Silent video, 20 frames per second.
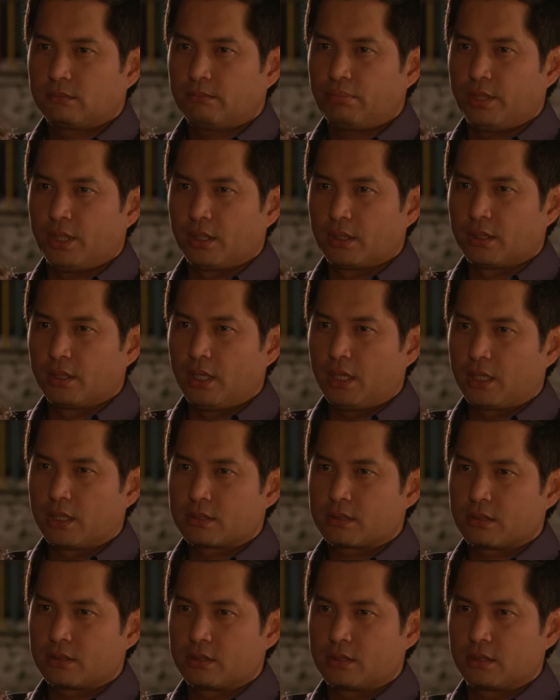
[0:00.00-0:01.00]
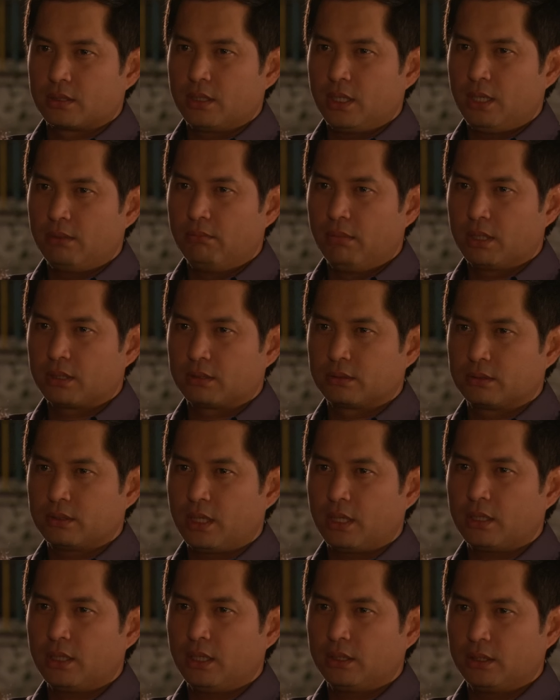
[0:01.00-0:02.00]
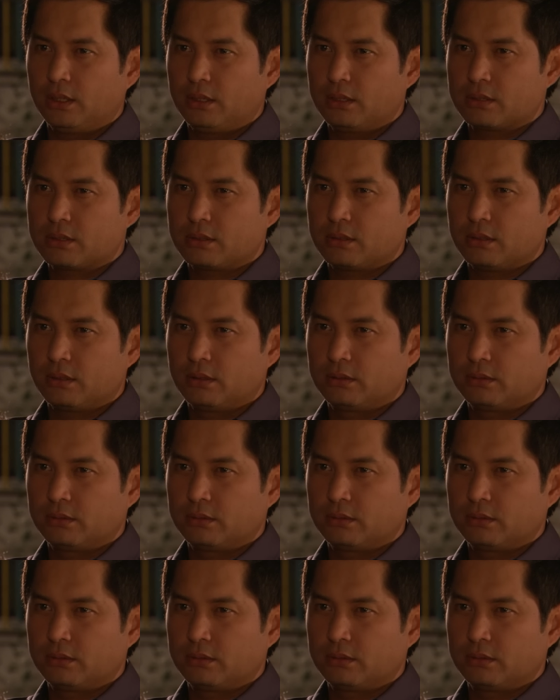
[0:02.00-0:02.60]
비행기 안에서 네가 한 말은 딱 하나였어.